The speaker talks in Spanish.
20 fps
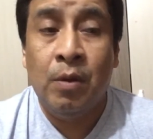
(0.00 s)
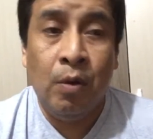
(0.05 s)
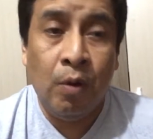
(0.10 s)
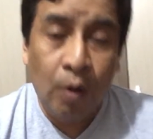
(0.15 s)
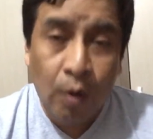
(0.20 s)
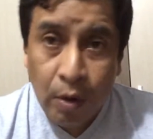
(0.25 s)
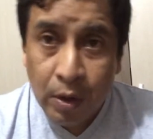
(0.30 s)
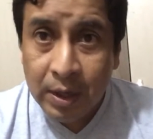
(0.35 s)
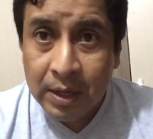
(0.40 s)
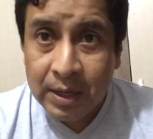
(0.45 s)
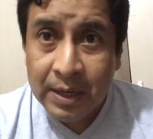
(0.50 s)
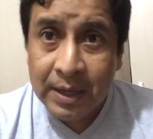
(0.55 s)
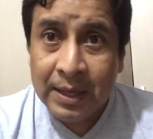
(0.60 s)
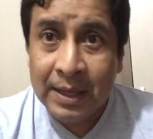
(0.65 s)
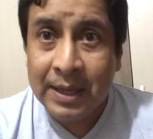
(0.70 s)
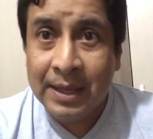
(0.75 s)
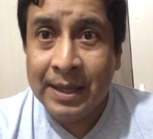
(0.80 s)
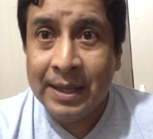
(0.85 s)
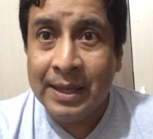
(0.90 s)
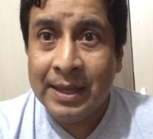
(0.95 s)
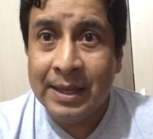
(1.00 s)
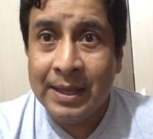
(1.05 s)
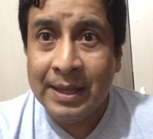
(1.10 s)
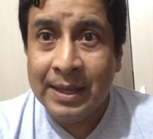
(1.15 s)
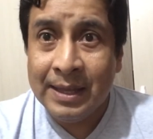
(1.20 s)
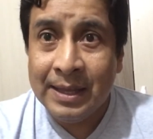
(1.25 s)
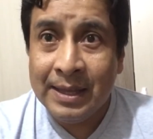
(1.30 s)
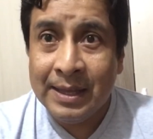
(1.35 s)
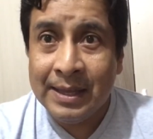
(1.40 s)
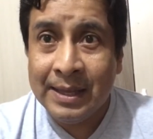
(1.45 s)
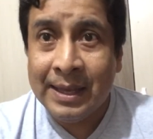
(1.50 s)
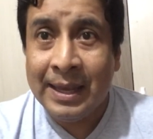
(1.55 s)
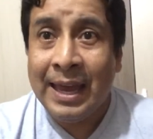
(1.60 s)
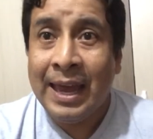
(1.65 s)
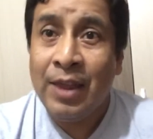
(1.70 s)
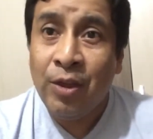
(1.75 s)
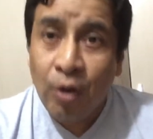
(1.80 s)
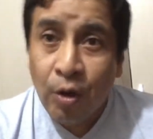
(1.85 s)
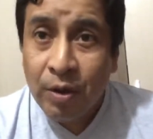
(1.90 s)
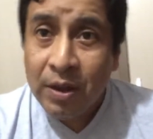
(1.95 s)
Hoy
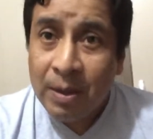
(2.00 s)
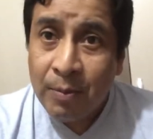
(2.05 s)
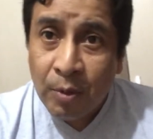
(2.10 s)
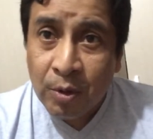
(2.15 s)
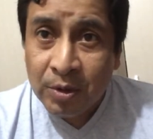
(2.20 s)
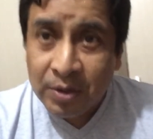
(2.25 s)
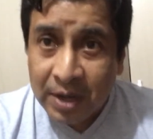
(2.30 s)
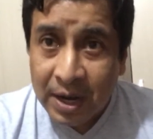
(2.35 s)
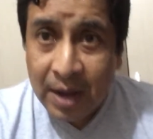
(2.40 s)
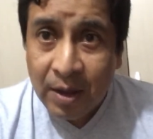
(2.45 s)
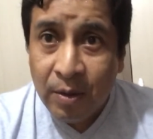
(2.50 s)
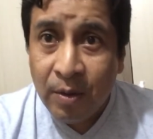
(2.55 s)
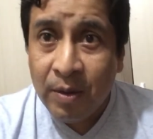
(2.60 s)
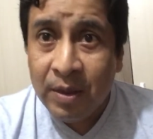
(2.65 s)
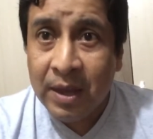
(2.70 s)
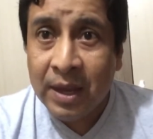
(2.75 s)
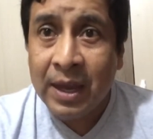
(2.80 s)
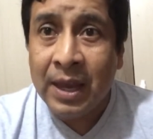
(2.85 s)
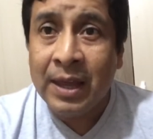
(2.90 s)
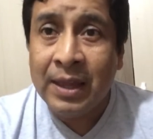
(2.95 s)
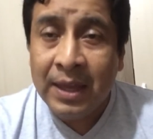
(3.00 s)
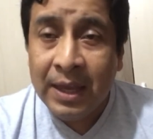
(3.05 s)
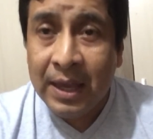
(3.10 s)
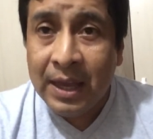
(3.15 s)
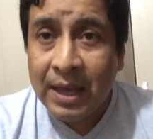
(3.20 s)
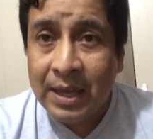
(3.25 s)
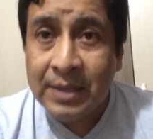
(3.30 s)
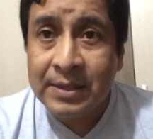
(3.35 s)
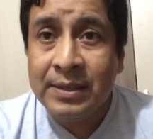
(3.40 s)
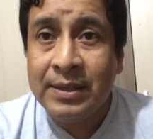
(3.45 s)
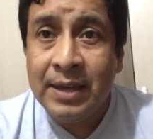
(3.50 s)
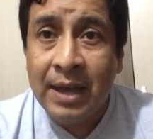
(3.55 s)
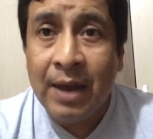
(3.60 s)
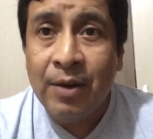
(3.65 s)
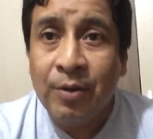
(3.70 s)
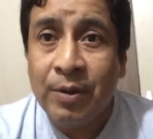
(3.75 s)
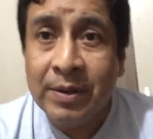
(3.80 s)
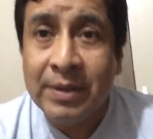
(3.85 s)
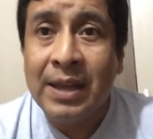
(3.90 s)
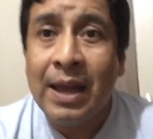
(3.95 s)
quedó demostrado de que Díaz ya
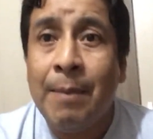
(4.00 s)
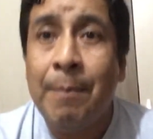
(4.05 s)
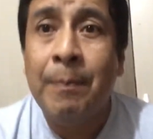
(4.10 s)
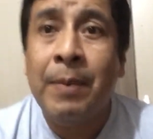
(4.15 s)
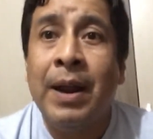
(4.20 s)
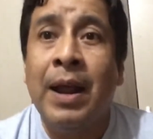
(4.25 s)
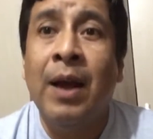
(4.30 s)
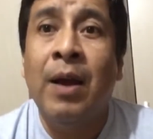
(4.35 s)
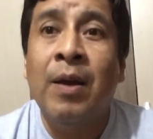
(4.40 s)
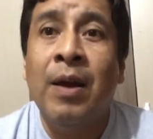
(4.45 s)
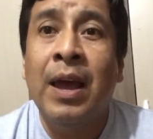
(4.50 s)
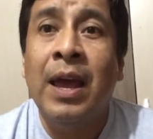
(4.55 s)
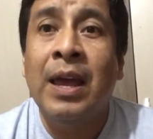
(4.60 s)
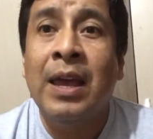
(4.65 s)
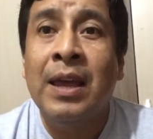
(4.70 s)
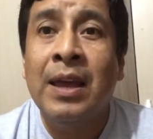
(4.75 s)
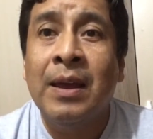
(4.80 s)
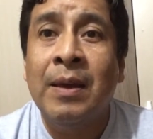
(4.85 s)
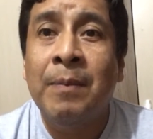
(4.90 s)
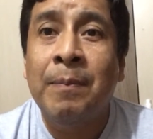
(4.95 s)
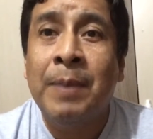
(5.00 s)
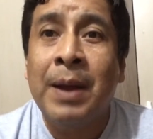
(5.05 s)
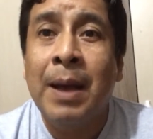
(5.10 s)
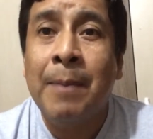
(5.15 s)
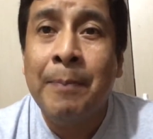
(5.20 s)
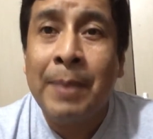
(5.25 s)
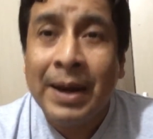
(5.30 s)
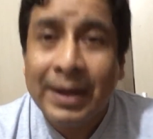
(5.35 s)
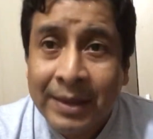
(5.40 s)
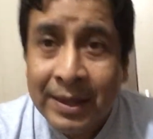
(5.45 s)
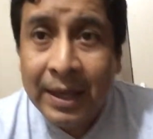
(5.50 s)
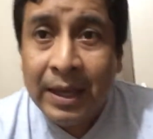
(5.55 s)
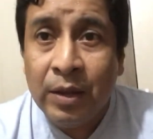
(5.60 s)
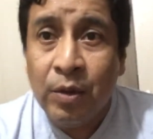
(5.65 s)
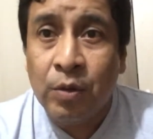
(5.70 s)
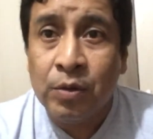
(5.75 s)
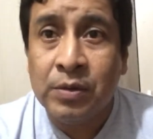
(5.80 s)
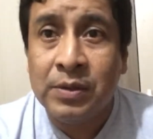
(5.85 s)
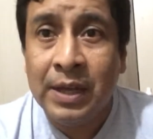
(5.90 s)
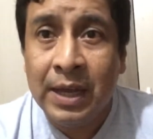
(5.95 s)
no está para, para
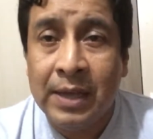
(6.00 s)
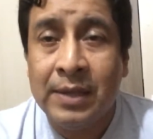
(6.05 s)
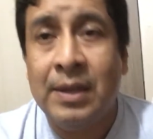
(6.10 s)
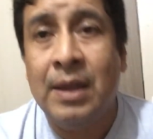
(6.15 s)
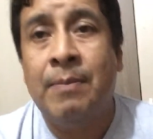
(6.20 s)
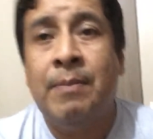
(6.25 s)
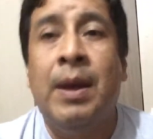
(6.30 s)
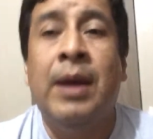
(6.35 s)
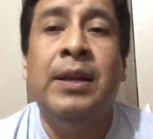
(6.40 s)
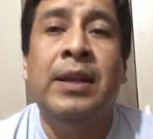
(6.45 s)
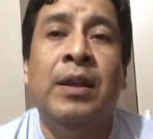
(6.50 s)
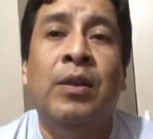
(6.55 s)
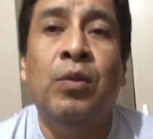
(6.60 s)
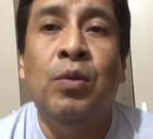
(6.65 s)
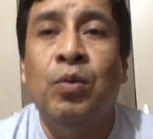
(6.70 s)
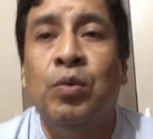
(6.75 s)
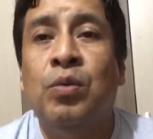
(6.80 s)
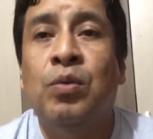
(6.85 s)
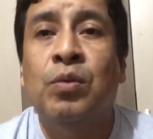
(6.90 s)
partidos de esta magnitud.